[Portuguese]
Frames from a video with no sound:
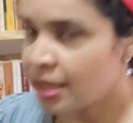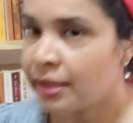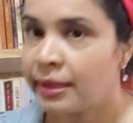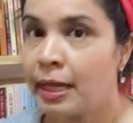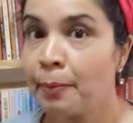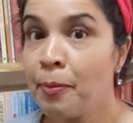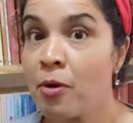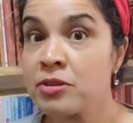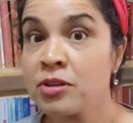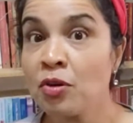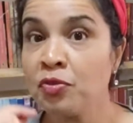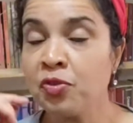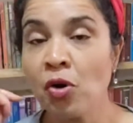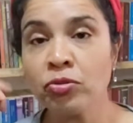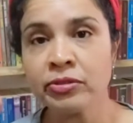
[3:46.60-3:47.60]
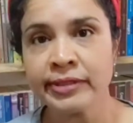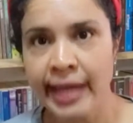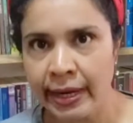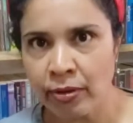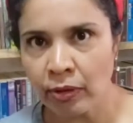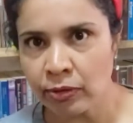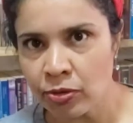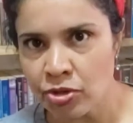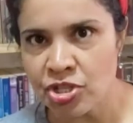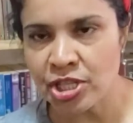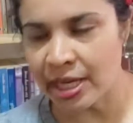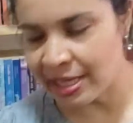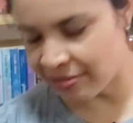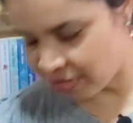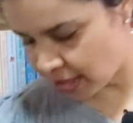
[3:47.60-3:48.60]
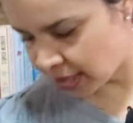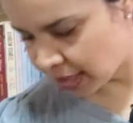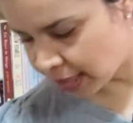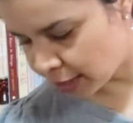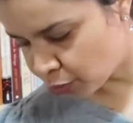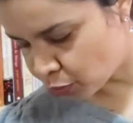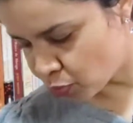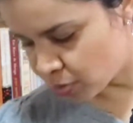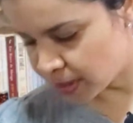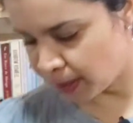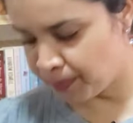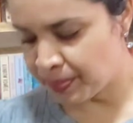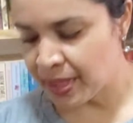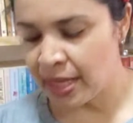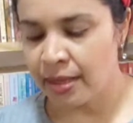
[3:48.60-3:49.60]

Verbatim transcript: Depois eu voltei outro dia à Livraria Leitura